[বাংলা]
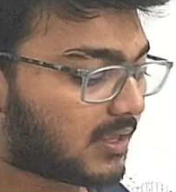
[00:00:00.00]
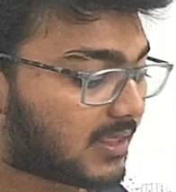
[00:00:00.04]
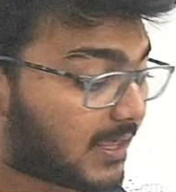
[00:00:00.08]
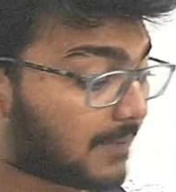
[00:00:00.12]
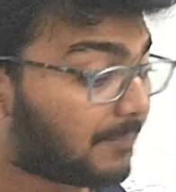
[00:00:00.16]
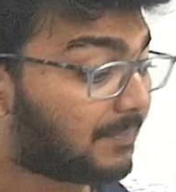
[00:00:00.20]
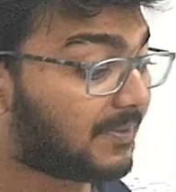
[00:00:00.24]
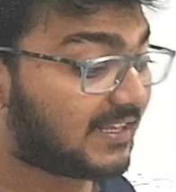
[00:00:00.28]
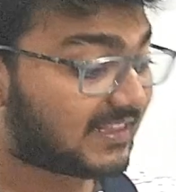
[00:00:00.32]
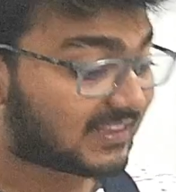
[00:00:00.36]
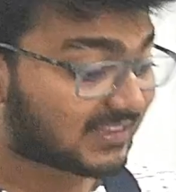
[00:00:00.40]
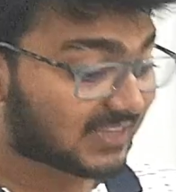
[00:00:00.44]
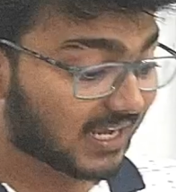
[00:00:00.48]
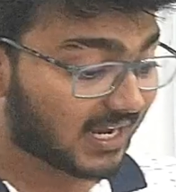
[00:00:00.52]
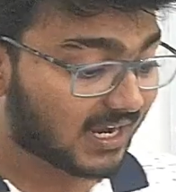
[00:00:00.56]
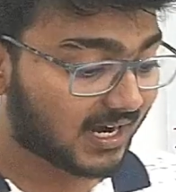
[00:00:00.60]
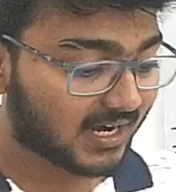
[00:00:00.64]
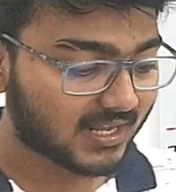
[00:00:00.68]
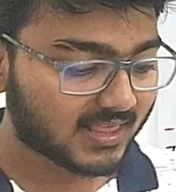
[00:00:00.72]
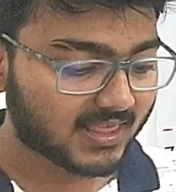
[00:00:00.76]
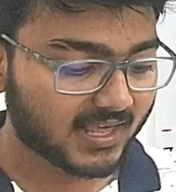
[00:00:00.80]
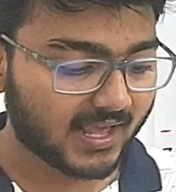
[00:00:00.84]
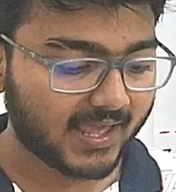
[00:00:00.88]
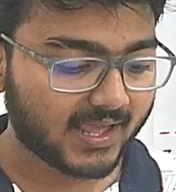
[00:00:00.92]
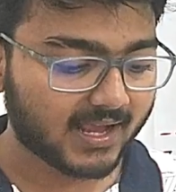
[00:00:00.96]
যে
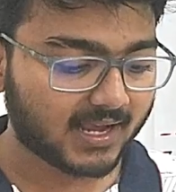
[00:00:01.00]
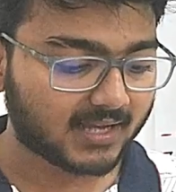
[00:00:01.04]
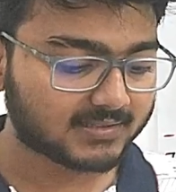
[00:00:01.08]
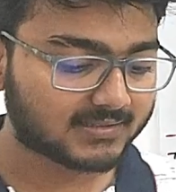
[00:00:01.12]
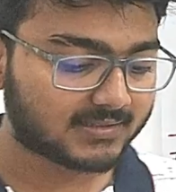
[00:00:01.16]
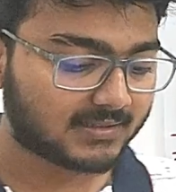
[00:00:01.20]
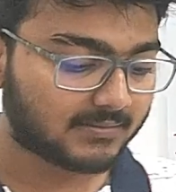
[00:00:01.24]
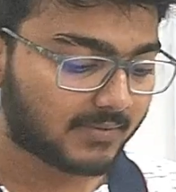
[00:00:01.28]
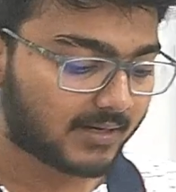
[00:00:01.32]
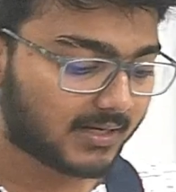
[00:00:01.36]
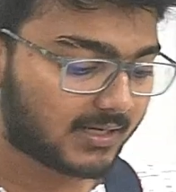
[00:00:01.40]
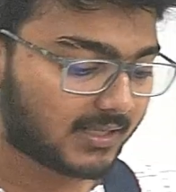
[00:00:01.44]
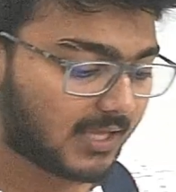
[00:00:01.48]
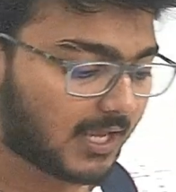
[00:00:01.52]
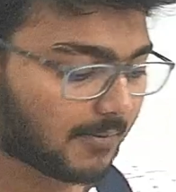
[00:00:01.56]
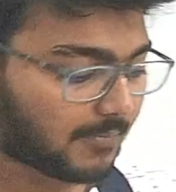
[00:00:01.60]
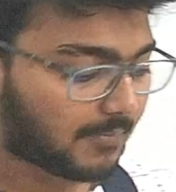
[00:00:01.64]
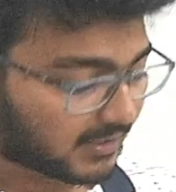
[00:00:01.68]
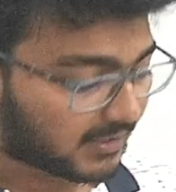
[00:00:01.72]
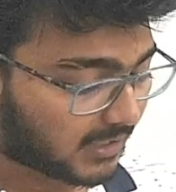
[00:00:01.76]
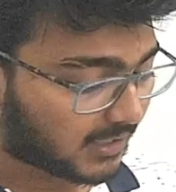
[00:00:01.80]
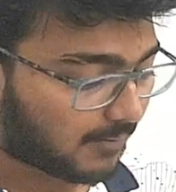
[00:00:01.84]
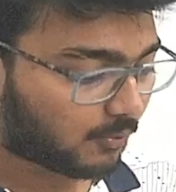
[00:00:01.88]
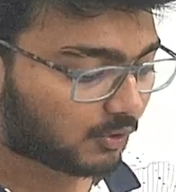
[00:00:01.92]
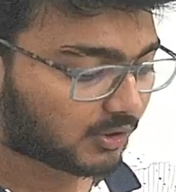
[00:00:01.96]
বৃত্তাকার জায়গা সিমেন্ট দিয়ে
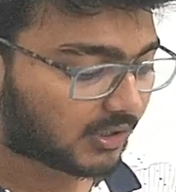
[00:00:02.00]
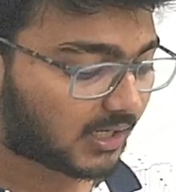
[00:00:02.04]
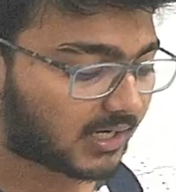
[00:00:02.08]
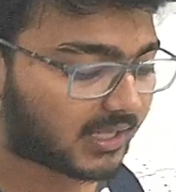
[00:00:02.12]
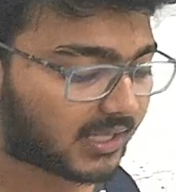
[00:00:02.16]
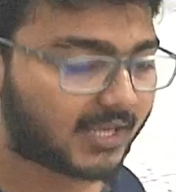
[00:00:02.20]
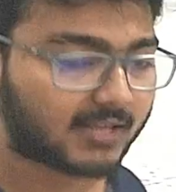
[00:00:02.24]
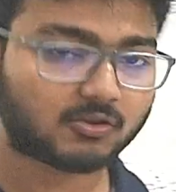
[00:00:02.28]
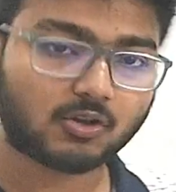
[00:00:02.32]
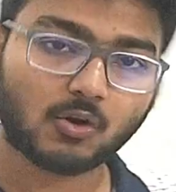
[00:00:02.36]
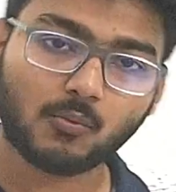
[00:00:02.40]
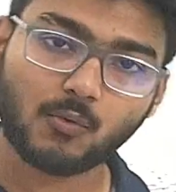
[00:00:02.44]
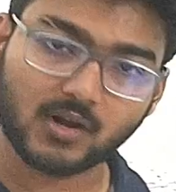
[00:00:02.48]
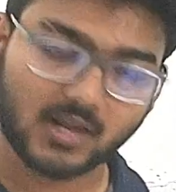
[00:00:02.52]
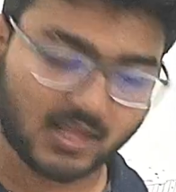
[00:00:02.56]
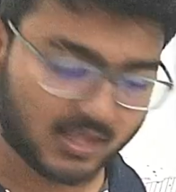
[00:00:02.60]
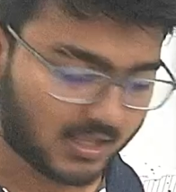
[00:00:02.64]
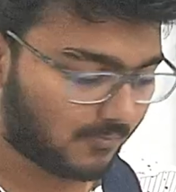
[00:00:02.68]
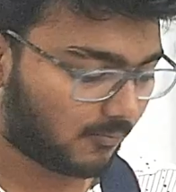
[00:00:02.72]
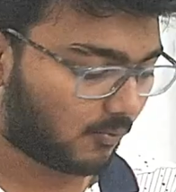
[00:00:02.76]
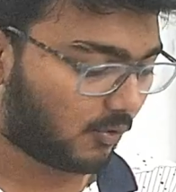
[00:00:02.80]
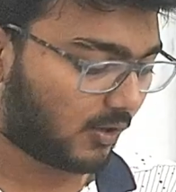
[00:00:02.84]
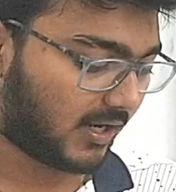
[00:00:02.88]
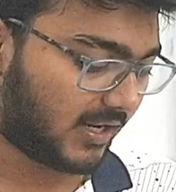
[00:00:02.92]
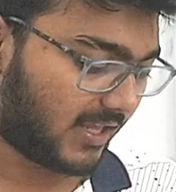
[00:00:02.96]
বাঁধাবো তার ক্ষেত্রফল
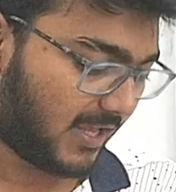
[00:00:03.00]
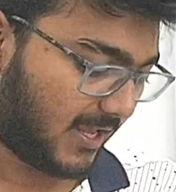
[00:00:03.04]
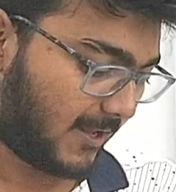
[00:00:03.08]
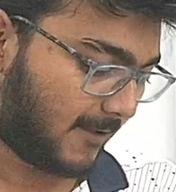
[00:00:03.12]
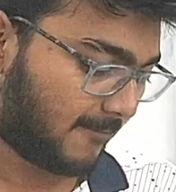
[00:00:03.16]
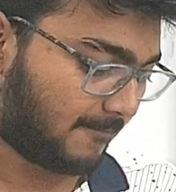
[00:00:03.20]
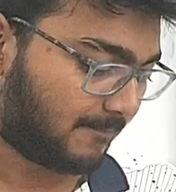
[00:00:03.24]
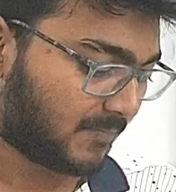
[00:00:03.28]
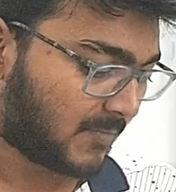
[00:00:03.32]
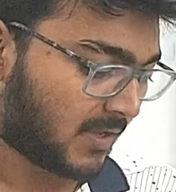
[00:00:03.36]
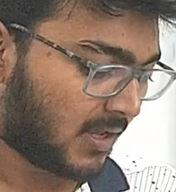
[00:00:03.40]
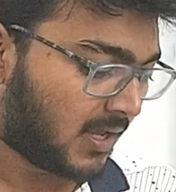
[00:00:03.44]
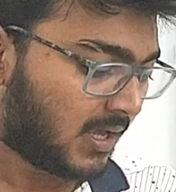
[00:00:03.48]
হিসেব করে লিখি